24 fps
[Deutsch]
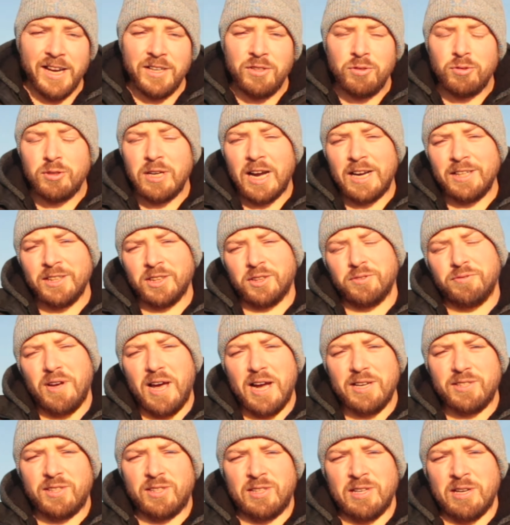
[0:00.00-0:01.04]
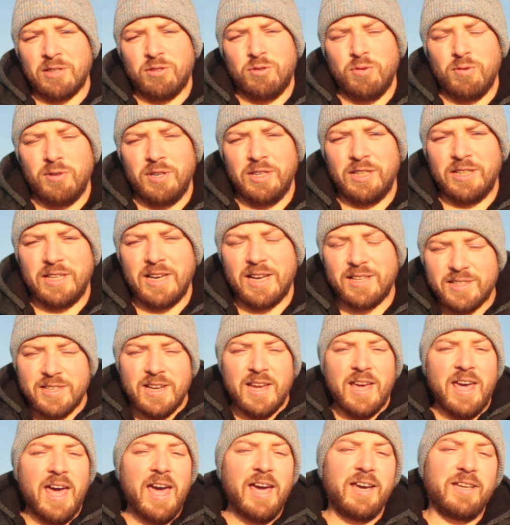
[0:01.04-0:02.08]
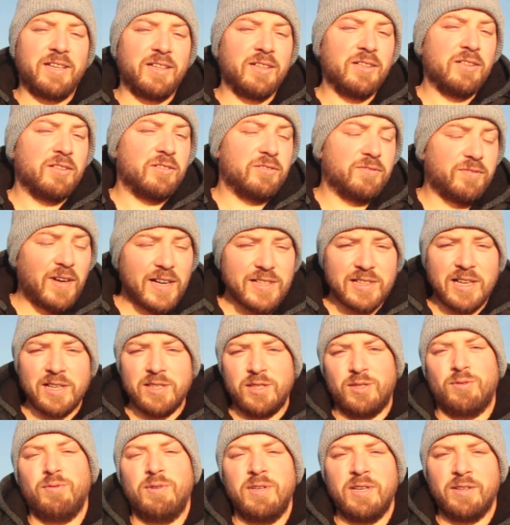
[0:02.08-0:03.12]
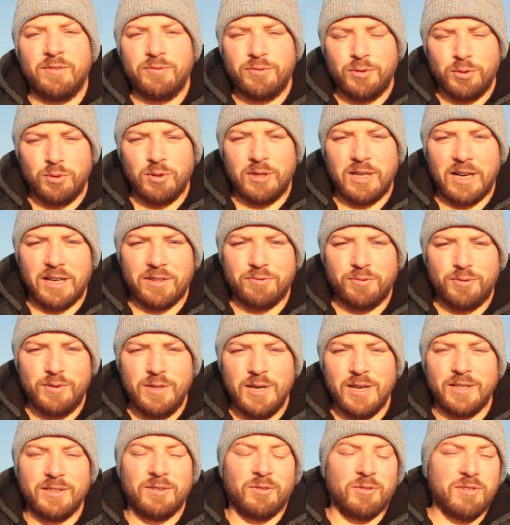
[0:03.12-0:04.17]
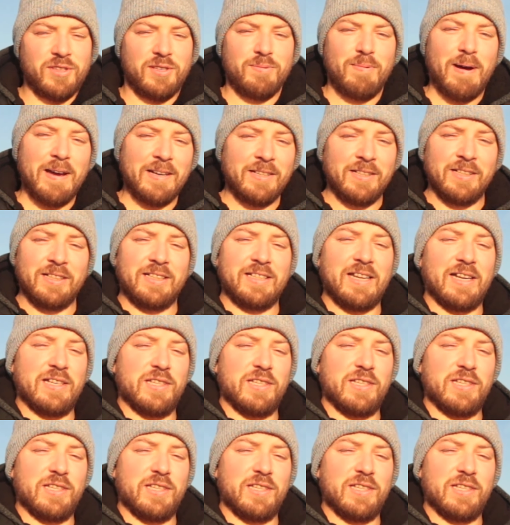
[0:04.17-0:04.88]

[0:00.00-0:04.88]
eine oder andere fragt sich natürlich jetzt, hey, was kannst du hier fotografieren? Und zwar nicht